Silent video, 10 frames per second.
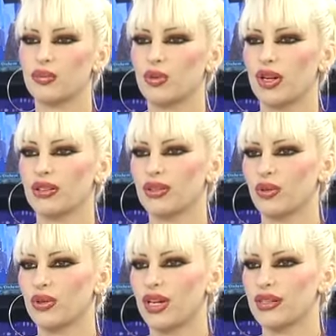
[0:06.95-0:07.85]
Kur'an'dan
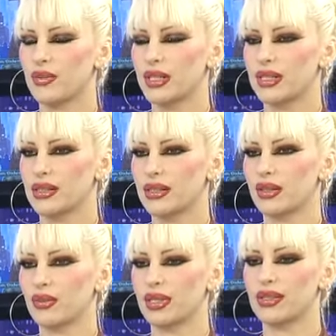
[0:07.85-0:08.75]
onlardan biraz
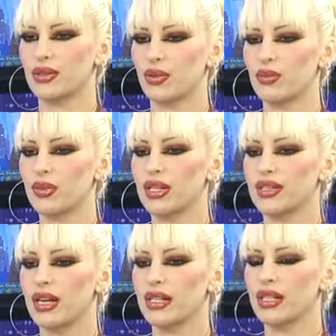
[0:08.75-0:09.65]
açıklamak istiyorum.
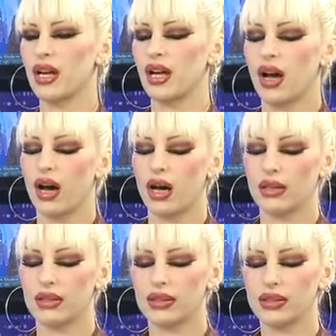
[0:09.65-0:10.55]
Kader
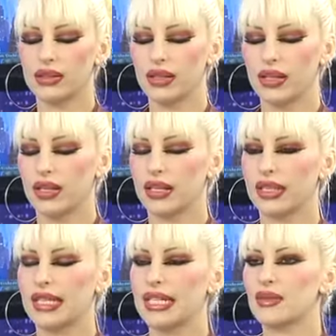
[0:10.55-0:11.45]
Allah'ın e,
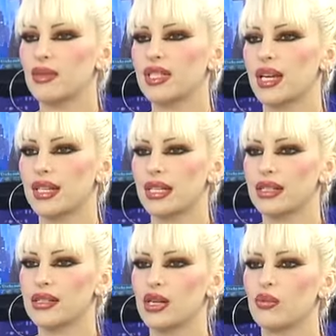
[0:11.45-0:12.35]
geçmişten
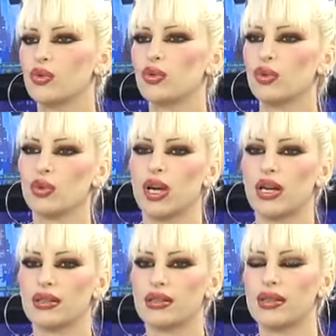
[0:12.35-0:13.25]
geleceğe bütün
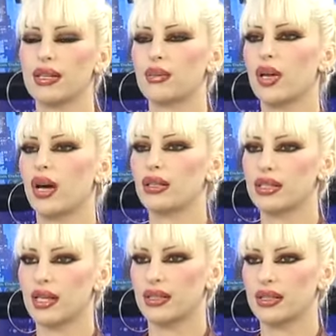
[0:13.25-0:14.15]
olayları tek bir an
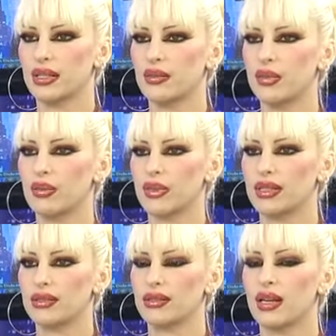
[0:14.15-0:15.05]
içerisinde
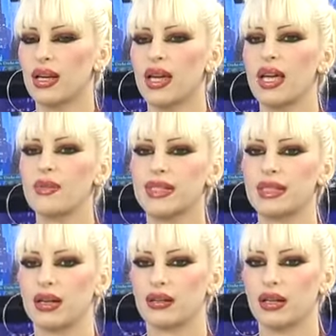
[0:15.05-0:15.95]
bilmesidir. Hepsini
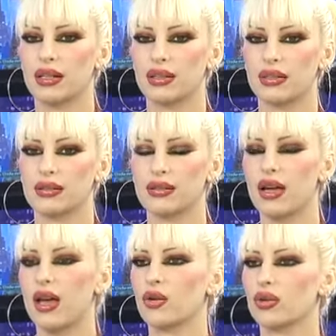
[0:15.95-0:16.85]
Allah yaratır.
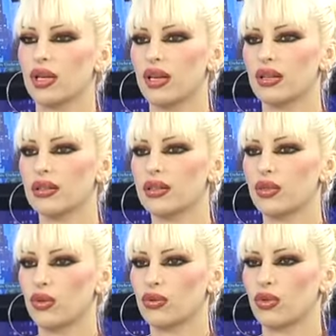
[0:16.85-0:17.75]
Her olay Allah'ın
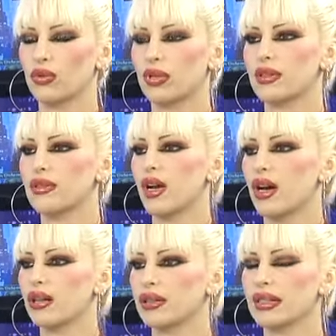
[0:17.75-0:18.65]
kontrolündedir ve
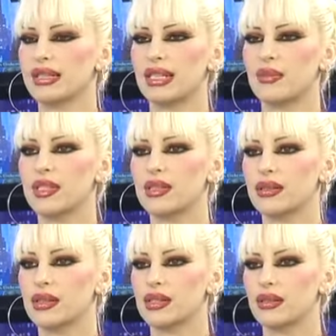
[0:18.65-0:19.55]
Allah'ın dilemesi
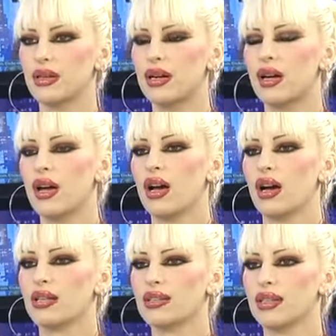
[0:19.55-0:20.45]
dışında
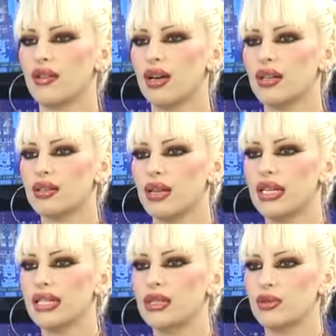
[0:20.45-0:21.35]
asla ve asla
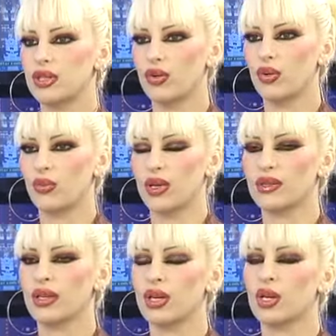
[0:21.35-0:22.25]
hiçbir şey olmaz.
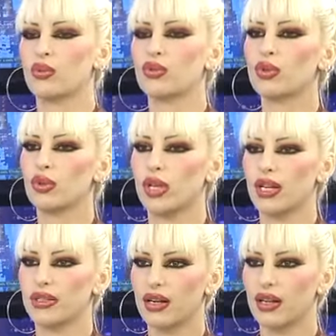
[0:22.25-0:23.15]
Bütün
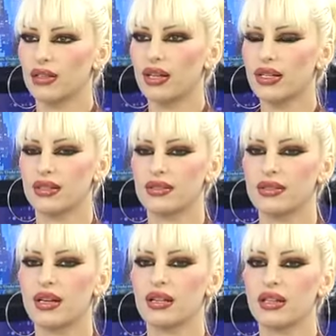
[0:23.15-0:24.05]
olayları Allah yaratır.
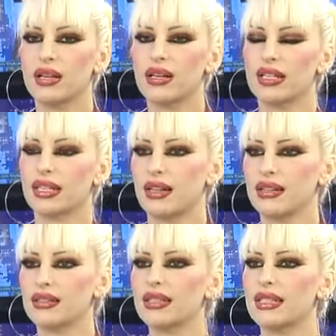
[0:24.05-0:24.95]
Allah
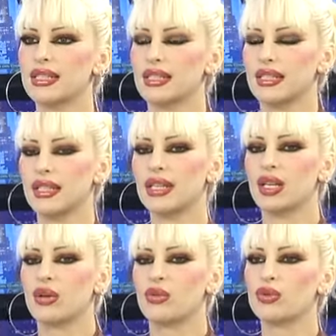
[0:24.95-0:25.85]
yarattığı için de
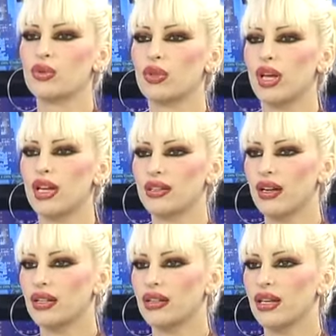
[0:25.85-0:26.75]
bütün olayları
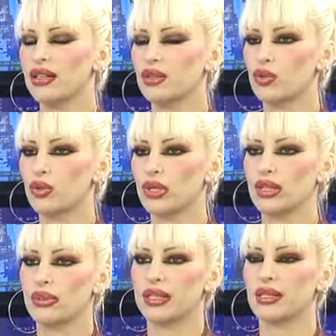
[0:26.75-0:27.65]
Allah çok
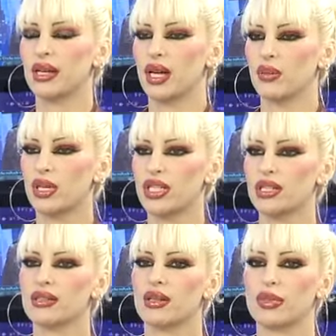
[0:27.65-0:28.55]
iyi bilir.
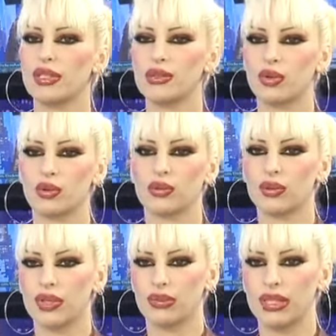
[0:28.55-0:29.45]
Başını da bilir, sonunu
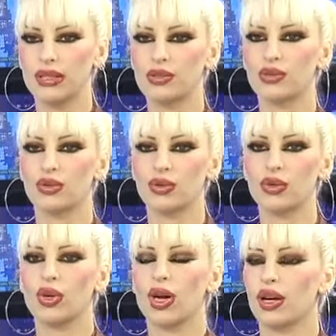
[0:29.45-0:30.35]
da bilir. Çünkü
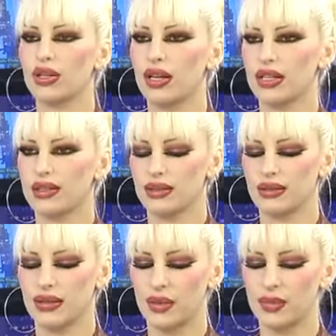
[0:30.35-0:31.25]
Allah
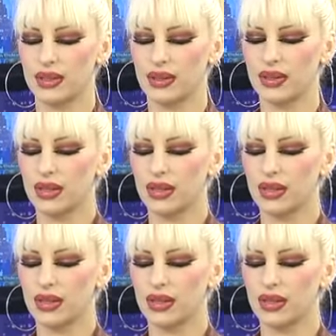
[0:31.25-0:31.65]
yaratır hepsini.